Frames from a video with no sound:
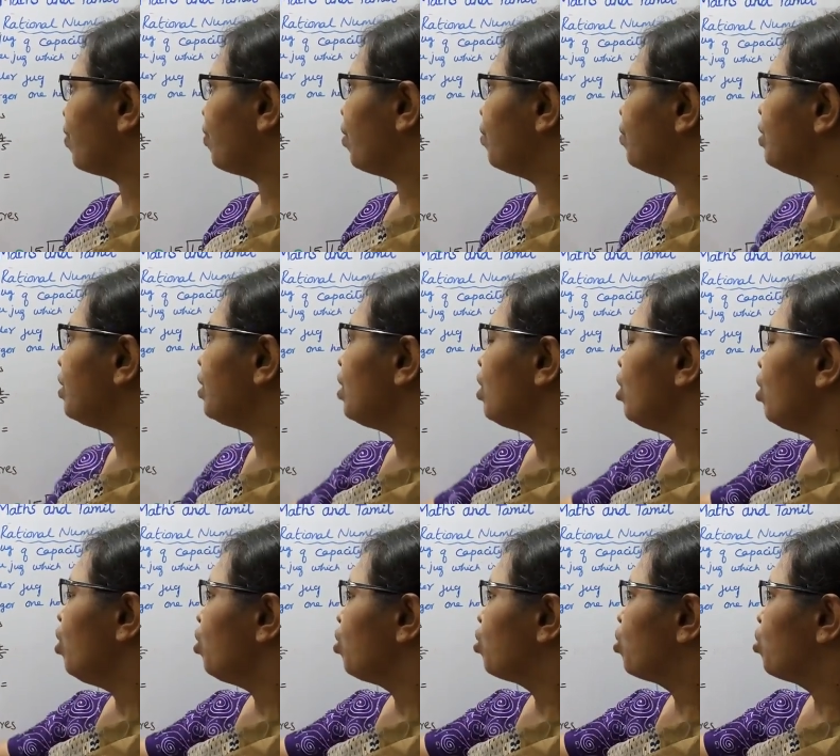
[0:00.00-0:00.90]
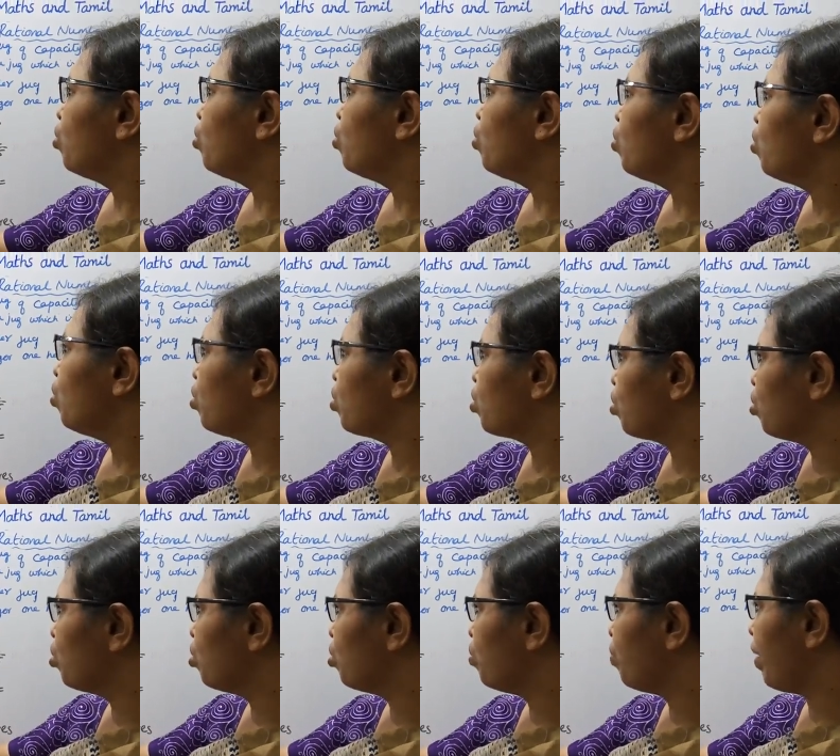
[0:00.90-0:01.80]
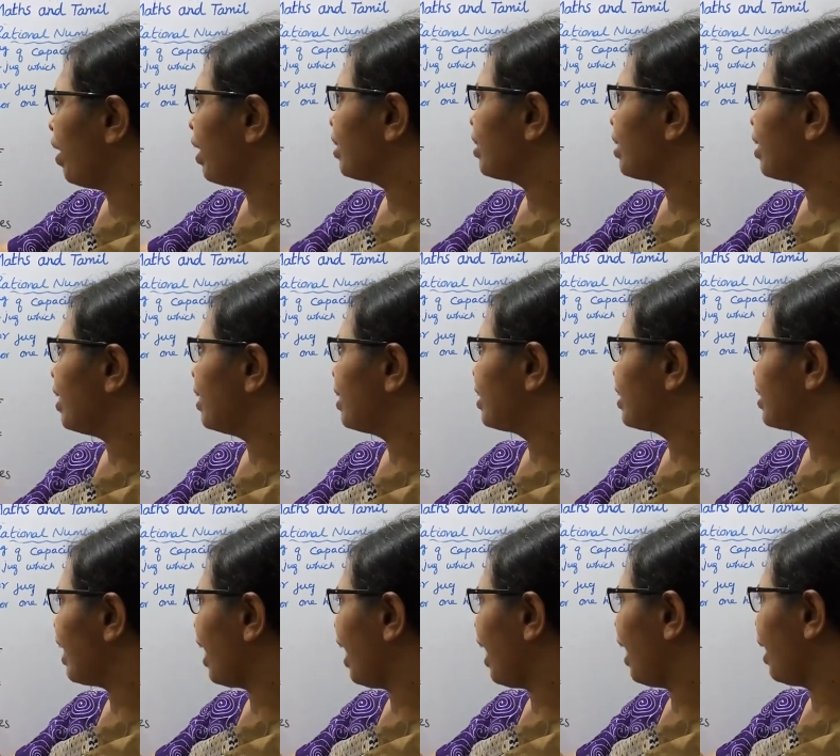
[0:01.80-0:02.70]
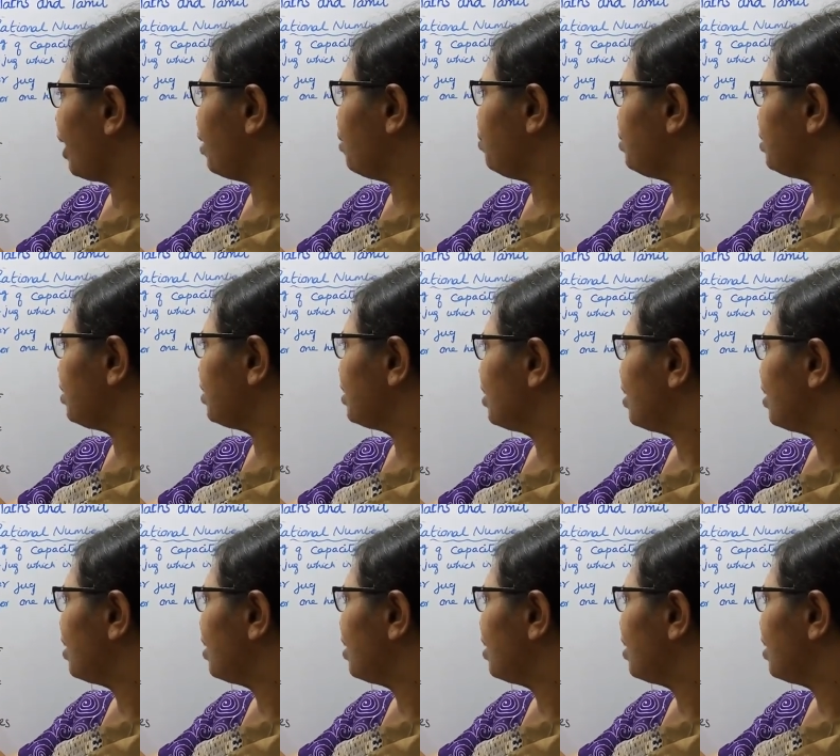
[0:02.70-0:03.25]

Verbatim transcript: எவ்வளவு டூ டூ பை த்ரீ டைம்ஸ்